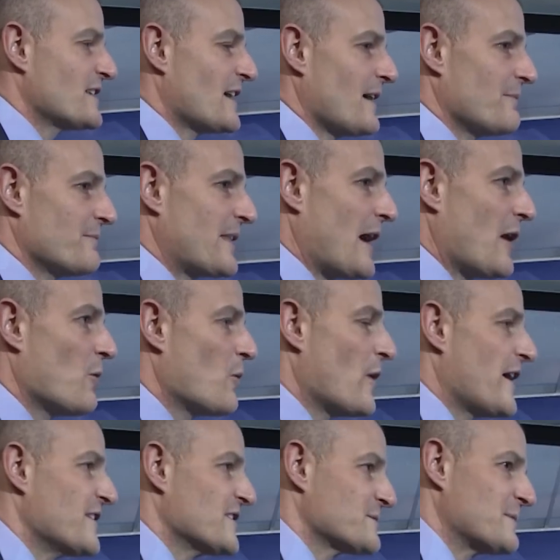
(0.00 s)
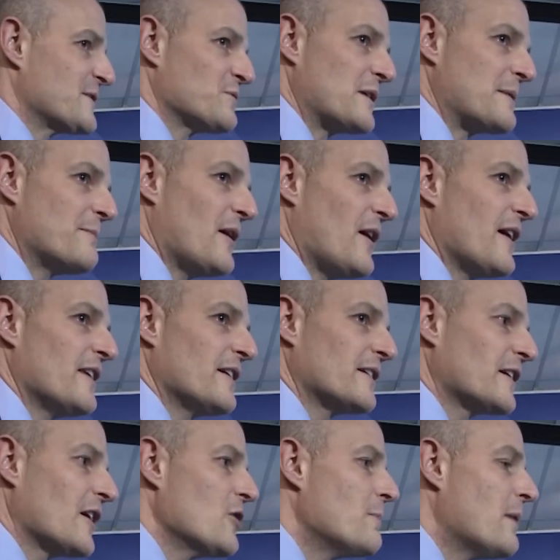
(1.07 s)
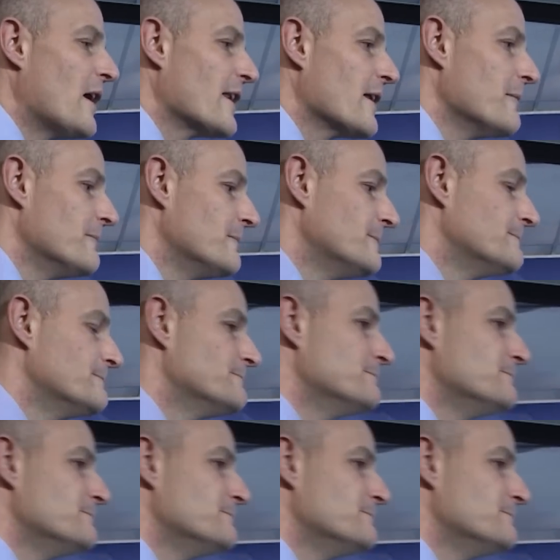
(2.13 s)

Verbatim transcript: Điều đó giúp cung cấp khả năng phối hợp giữa phi công chính và phi